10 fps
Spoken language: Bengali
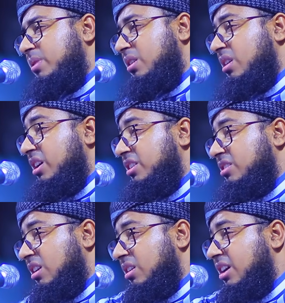বিল্লাহি
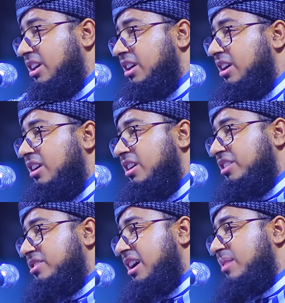তাল্লাহি
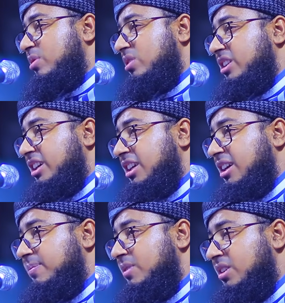একটা আমল দিয়ে
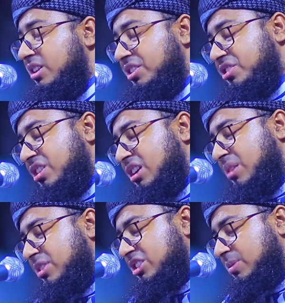গেলাম এশান
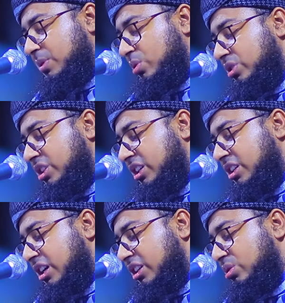নামাজের পরে অধিক
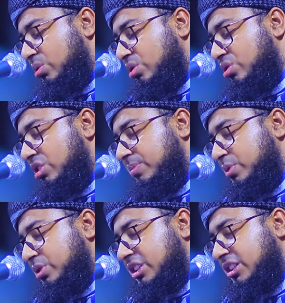হারে দুরুশ্বরী
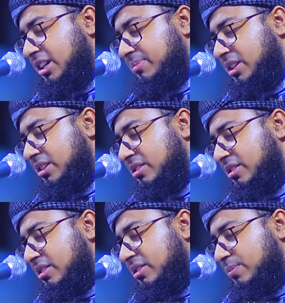পড়তে থাকবেন
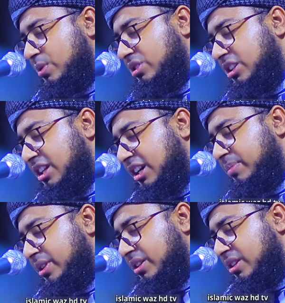পড়তে
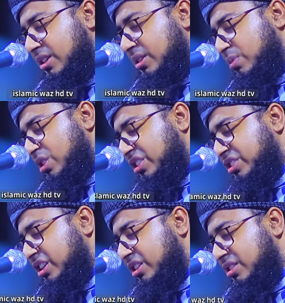থাকবেন পড়া
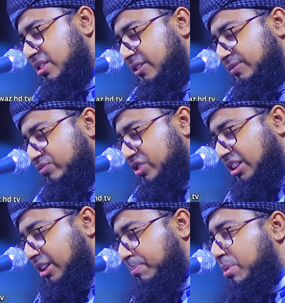শেষ
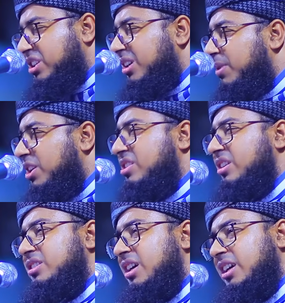যাদের বেশি
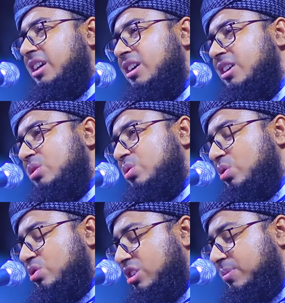পেরেশানি থাকে
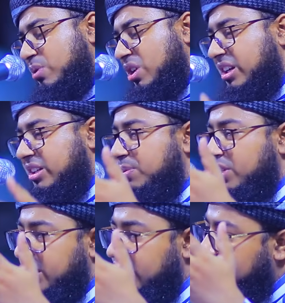দুরুশ্রী পড়ার
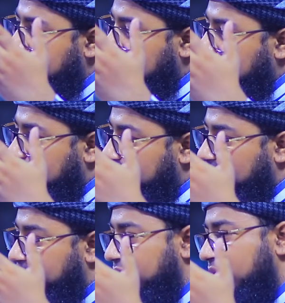পরে আল্লাহ
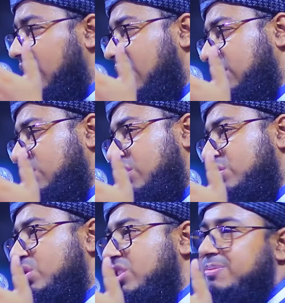দরবে দুই হাত তুলে
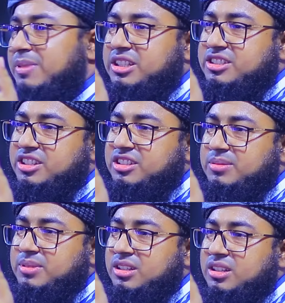চোখের পানি ছেড়ে
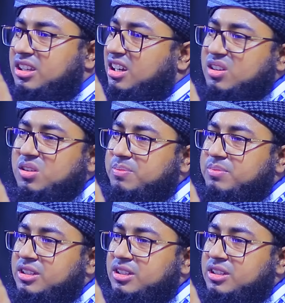দিবে ইয়া রব